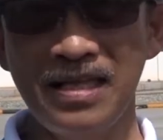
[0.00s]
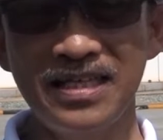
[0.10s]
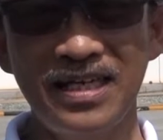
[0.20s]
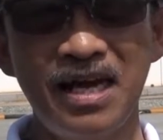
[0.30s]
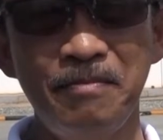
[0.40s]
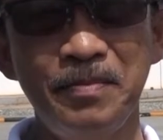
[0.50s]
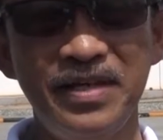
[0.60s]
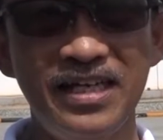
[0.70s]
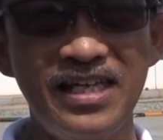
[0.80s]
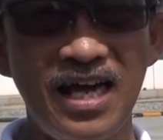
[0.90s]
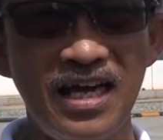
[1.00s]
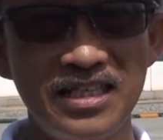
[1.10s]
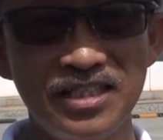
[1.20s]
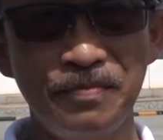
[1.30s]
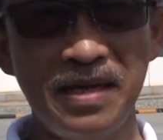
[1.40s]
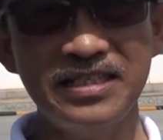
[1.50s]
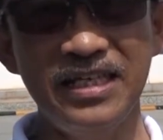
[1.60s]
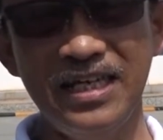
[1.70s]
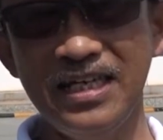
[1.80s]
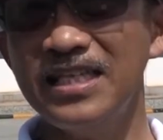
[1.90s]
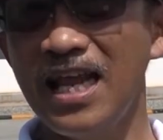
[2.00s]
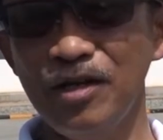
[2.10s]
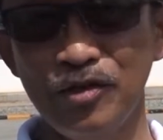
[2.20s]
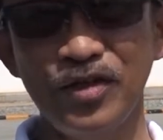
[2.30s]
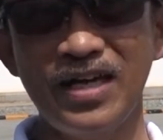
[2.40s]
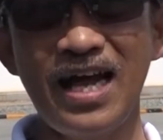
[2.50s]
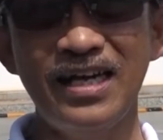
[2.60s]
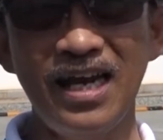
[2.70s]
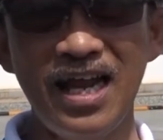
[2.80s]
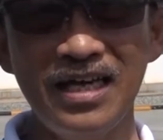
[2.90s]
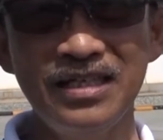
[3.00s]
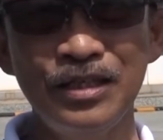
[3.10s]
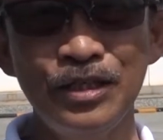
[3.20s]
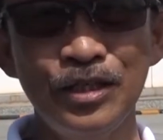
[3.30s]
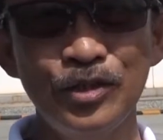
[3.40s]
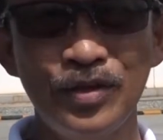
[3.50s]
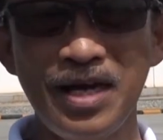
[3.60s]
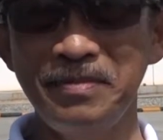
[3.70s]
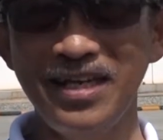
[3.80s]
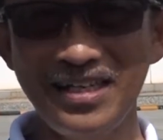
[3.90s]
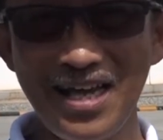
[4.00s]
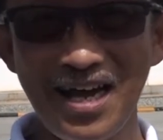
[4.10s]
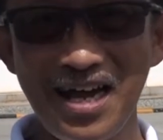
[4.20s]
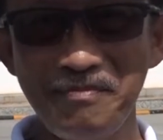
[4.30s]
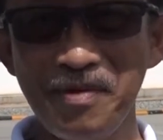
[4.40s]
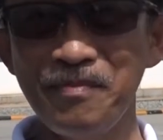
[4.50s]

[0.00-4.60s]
Jadi kami menyediakan reserve margin ini selain untuk keandalan, juga menyediakan